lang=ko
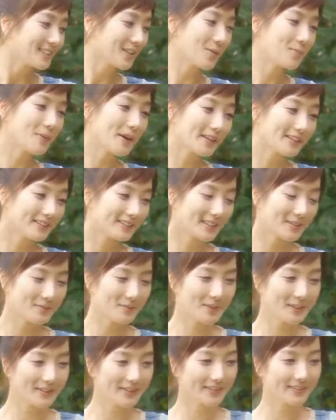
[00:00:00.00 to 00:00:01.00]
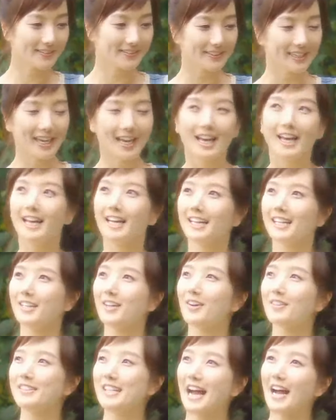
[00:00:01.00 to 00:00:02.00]
선배 그림은
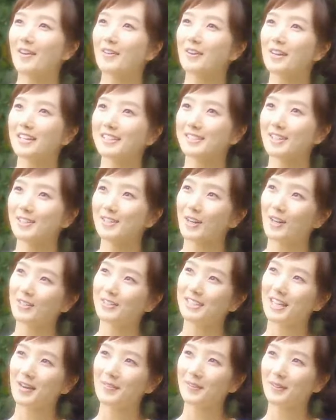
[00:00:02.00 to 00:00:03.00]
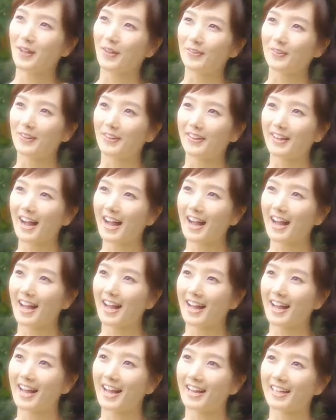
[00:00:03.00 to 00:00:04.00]
이런 야외에서 전시하면 어떨까?
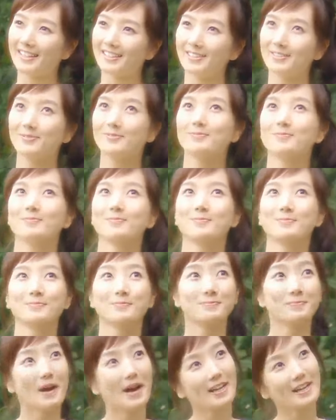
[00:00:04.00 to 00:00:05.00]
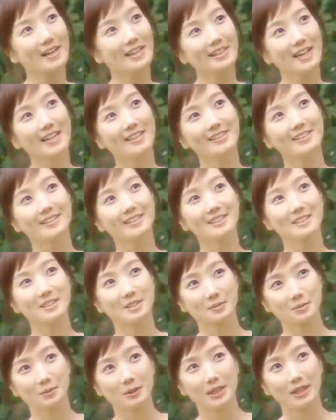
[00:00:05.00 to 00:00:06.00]
음, 파란 하늘이
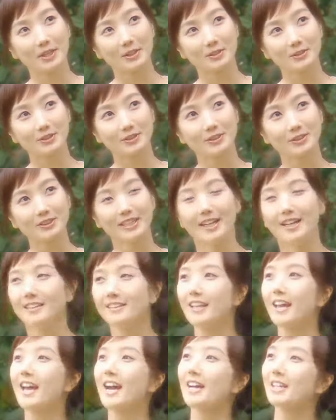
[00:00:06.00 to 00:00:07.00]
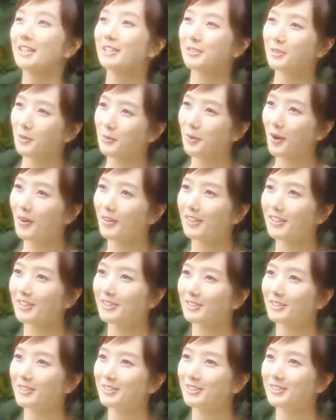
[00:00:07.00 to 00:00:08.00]
지붕이고, 태양이
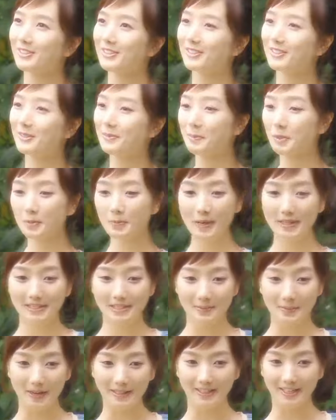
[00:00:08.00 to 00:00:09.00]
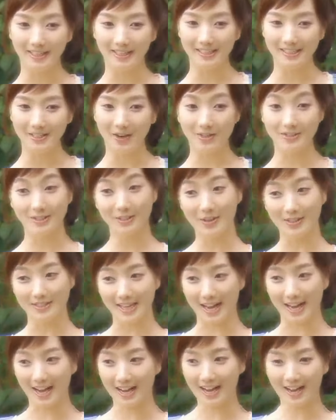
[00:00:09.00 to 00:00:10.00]
조명이고, 풀밭이 바닥인
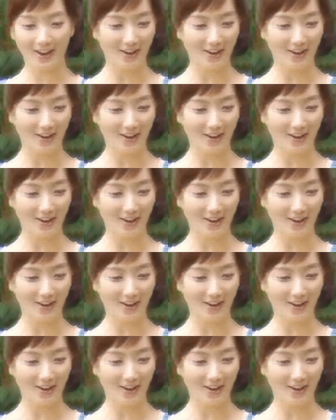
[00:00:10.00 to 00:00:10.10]
전시회장.